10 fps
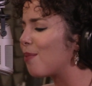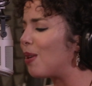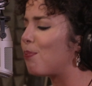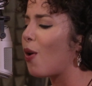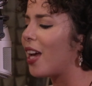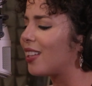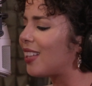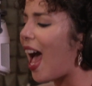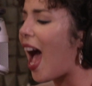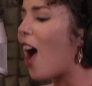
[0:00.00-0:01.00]
en mi
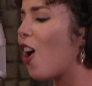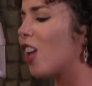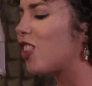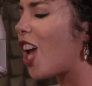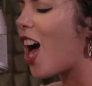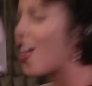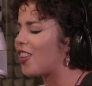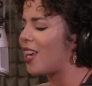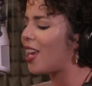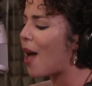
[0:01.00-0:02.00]
puerta otro
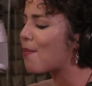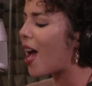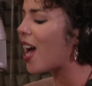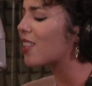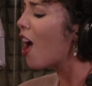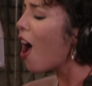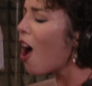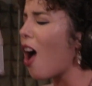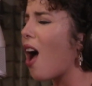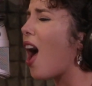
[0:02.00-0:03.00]
día más.
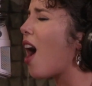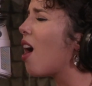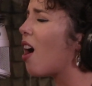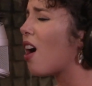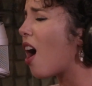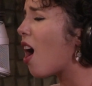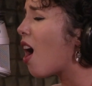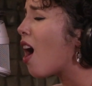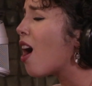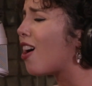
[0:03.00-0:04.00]

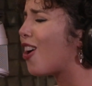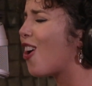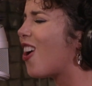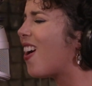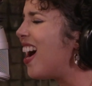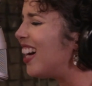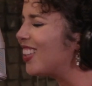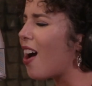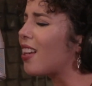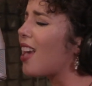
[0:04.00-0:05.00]
Oh, oh,
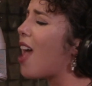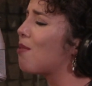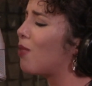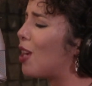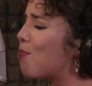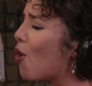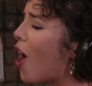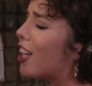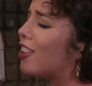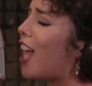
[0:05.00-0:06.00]
toca en mi
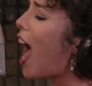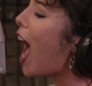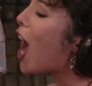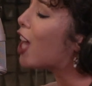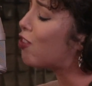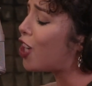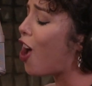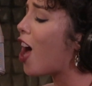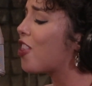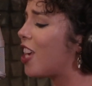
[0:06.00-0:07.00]
puerta
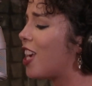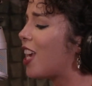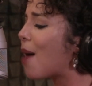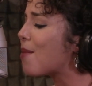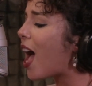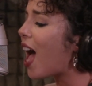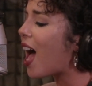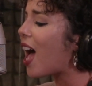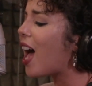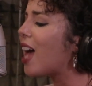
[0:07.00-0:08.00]
otro día
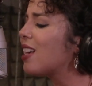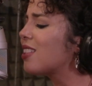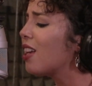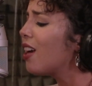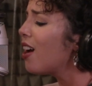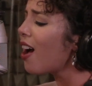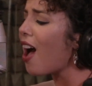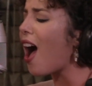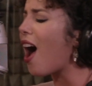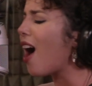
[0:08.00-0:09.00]
más.
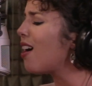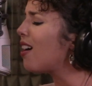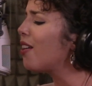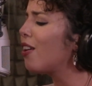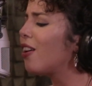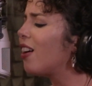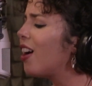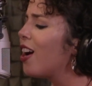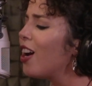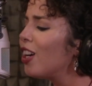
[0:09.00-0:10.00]
Oh,
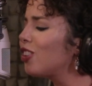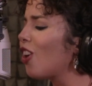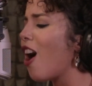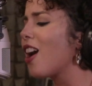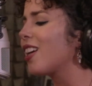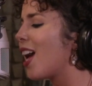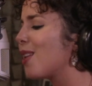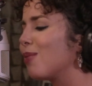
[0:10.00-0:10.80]
toca en